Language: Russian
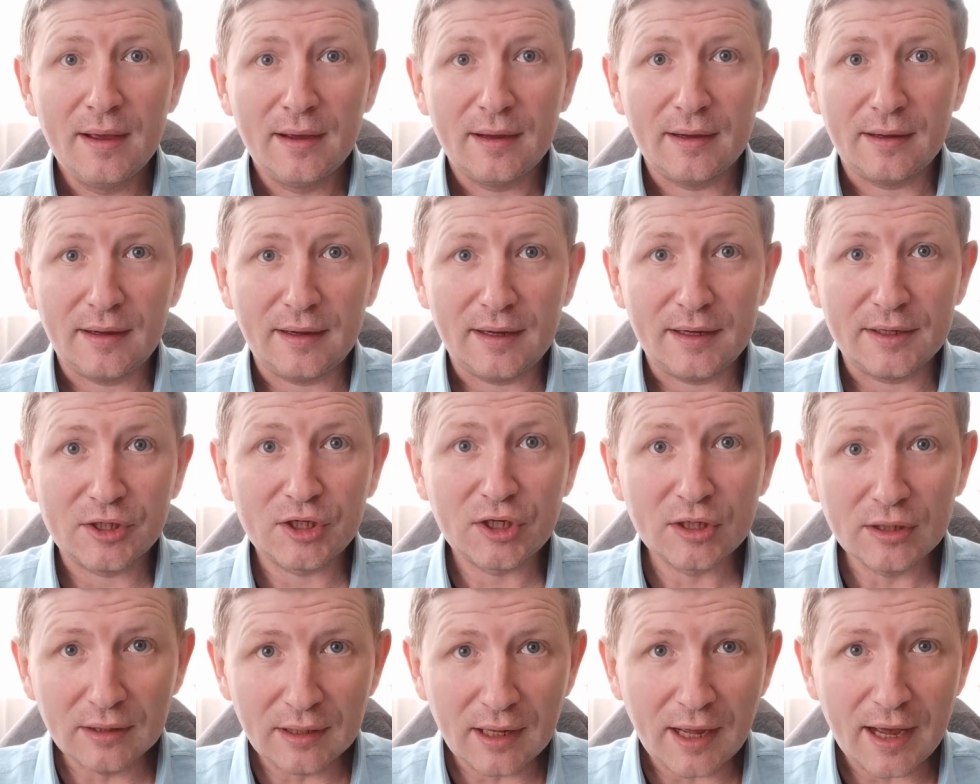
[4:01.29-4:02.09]

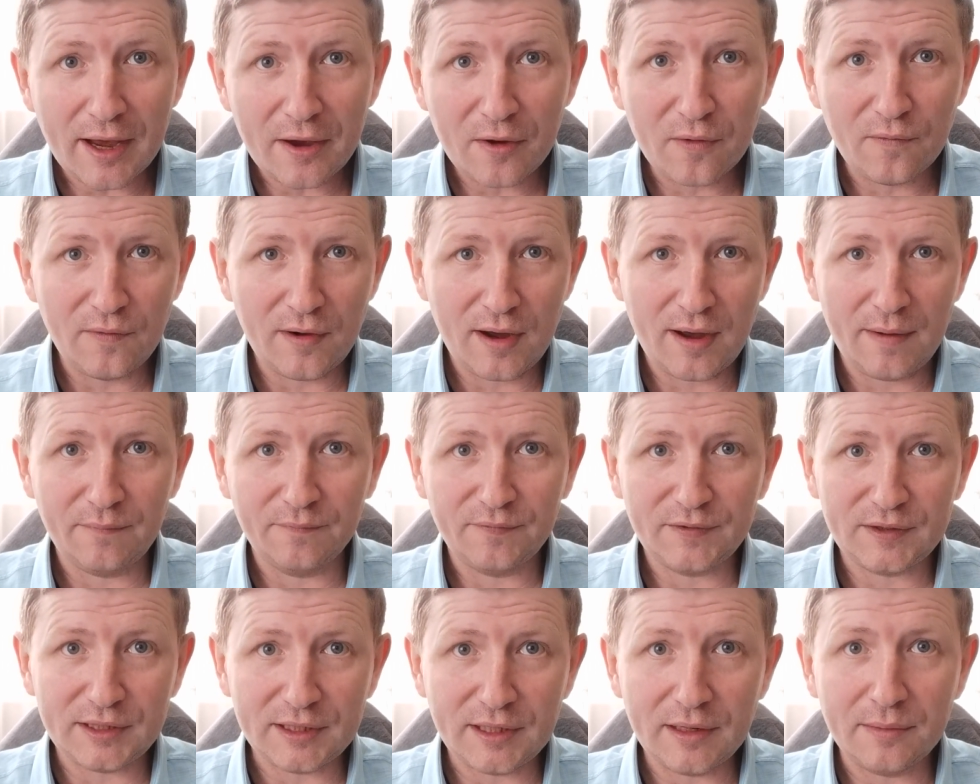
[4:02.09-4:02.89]
Желаю вам
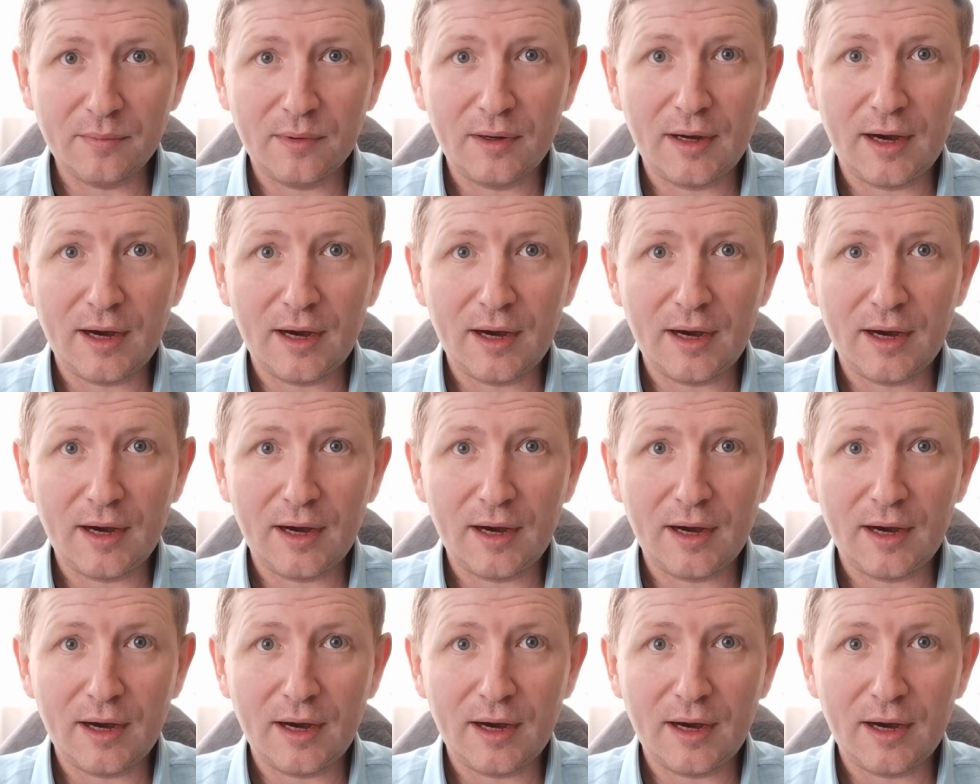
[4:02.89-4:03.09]
всем